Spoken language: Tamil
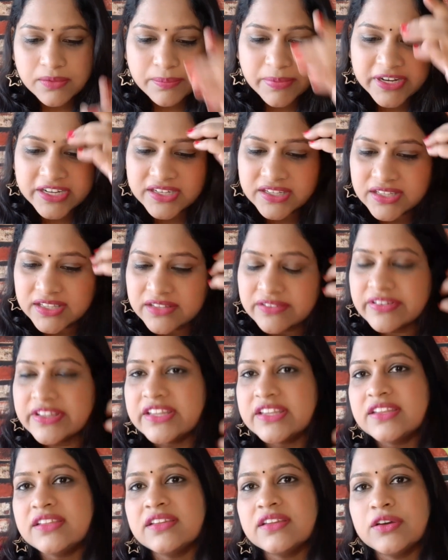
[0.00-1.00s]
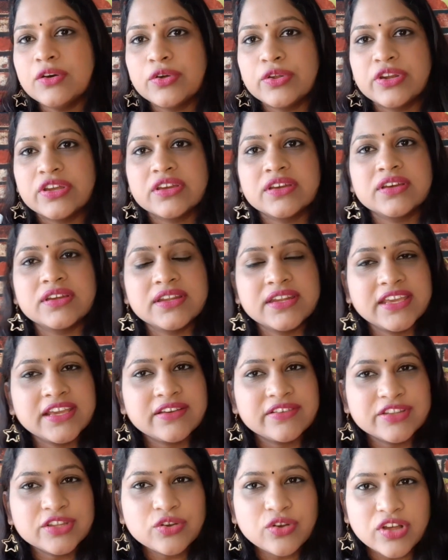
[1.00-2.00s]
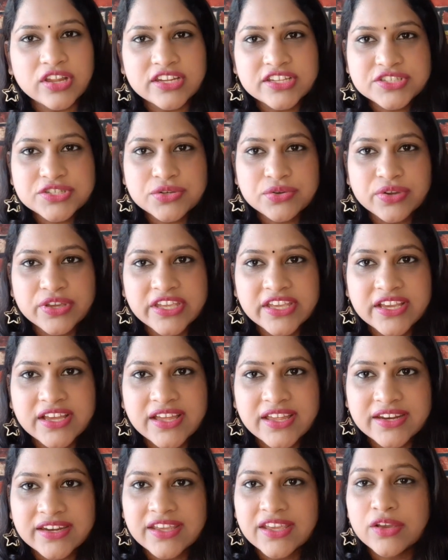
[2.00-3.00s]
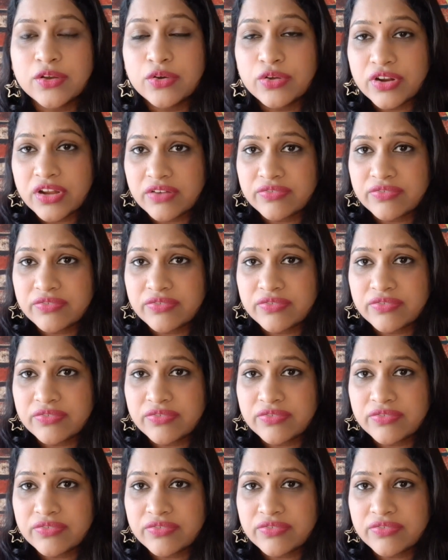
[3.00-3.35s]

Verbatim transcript: பட் uh, இது வந்து ஒரு நீங்கள் வந்து காலேஜ் கோயிங்காக இருக்கீங்க ஒரு